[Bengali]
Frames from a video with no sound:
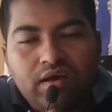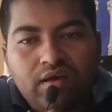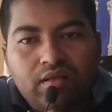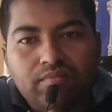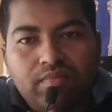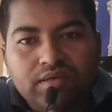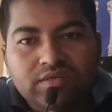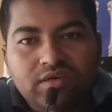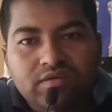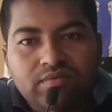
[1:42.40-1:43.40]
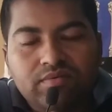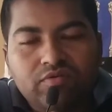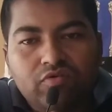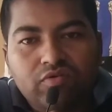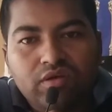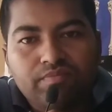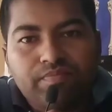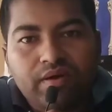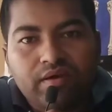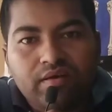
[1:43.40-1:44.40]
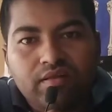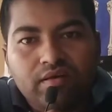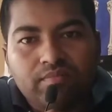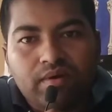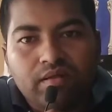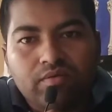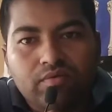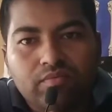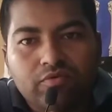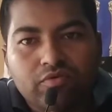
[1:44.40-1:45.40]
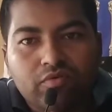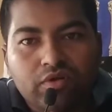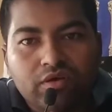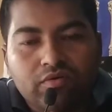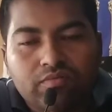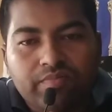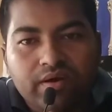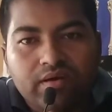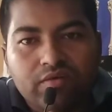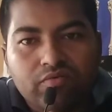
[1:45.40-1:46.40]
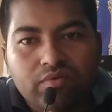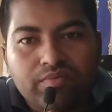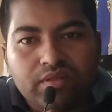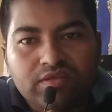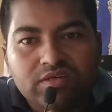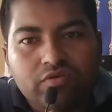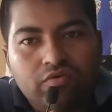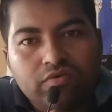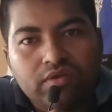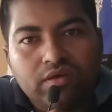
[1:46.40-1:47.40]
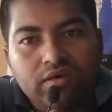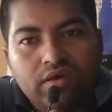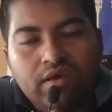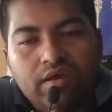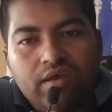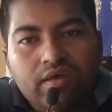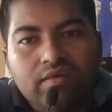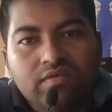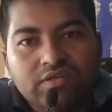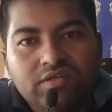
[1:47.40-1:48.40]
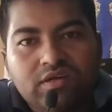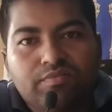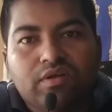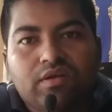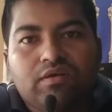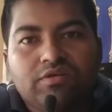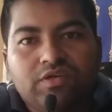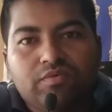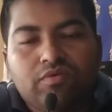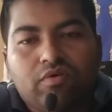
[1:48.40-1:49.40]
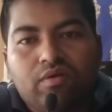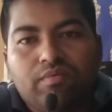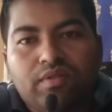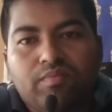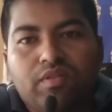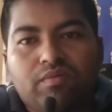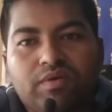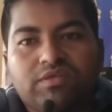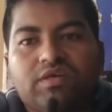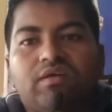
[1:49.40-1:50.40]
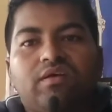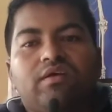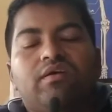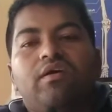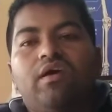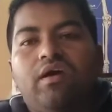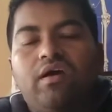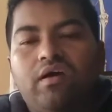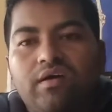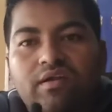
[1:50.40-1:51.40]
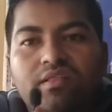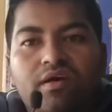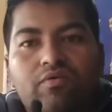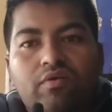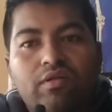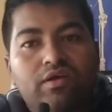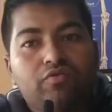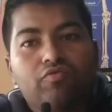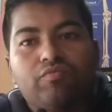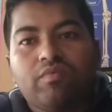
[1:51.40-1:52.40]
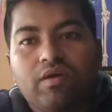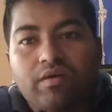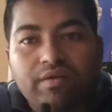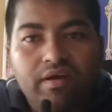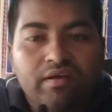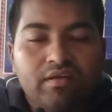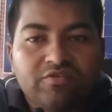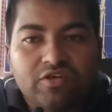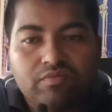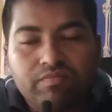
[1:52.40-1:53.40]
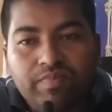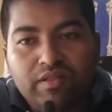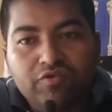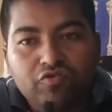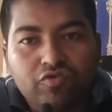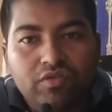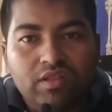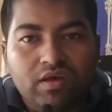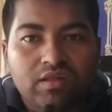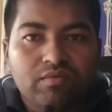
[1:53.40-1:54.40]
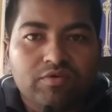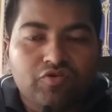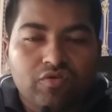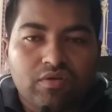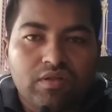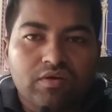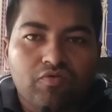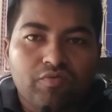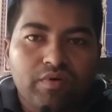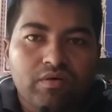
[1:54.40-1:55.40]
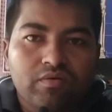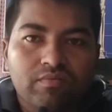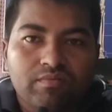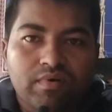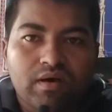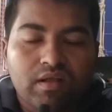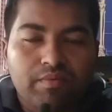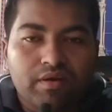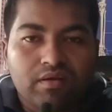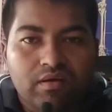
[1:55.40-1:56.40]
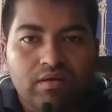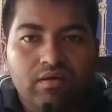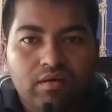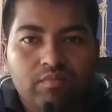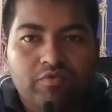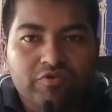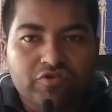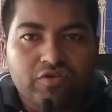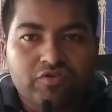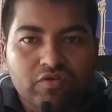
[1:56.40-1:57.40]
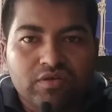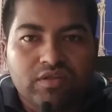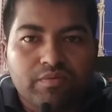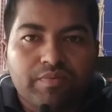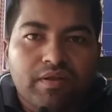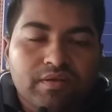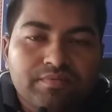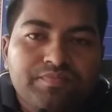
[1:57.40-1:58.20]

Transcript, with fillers: আর মাঝে সাঝে যখনই পায়খানা ভালো মতো অনেক পায়খানা করে ফেলছে তখনই এই জিনিসটা আপনারা সেবন করাবেন আপনাদের বাচ্চাদেরকে এটা না করালে কিন্তু ডিহাইড্রেশন পানি শূন্যতা দেখা দেবে শরীরে খুবই খারাপ একটা পজিশনে চলে যেতে পারে